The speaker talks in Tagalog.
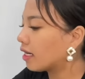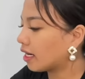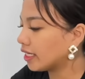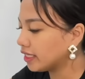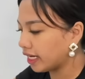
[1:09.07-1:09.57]

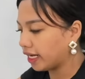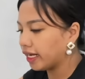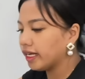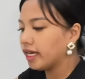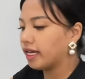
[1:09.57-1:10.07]

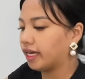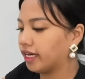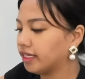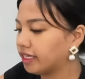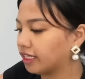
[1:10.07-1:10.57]
karne.
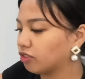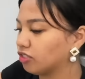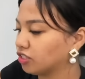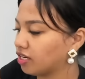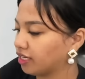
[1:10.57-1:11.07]
And eto
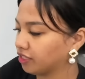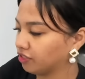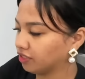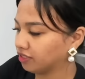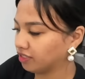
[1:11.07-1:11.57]
na siya
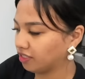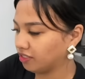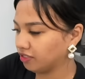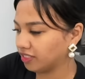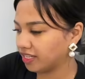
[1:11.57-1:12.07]
ngayon.
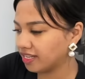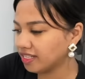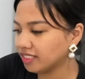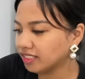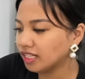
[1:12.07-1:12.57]
O, oh,
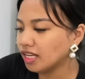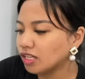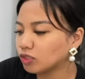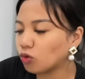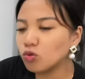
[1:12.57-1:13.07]
yan.
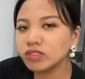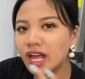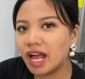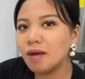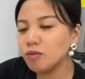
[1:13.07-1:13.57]
So, kung
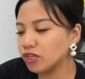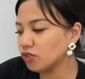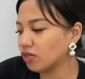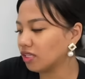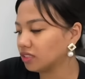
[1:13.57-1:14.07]
naamoy
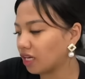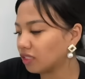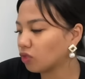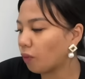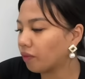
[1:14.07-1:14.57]
nyo lang
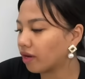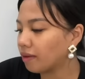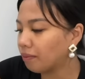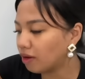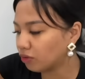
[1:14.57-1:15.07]
siya,
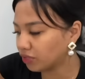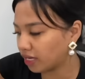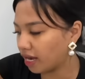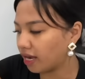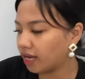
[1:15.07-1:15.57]
sobrang bango
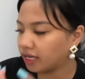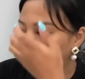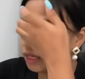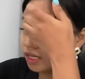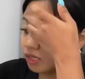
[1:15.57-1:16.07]
niya. At
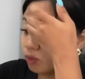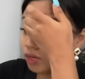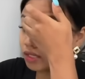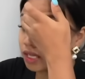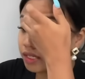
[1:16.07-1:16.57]

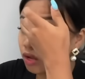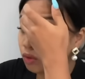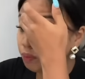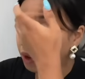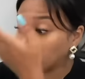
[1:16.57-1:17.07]
wala sana
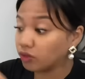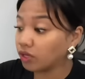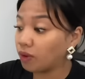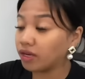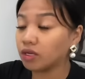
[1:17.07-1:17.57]
akong planong
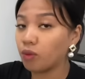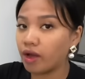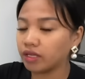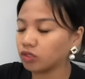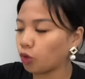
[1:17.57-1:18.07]

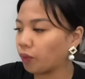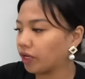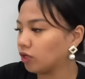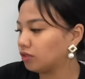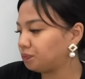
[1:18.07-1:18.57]
hiwa-hiwain ko,
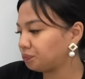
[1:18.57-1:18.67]
Pero,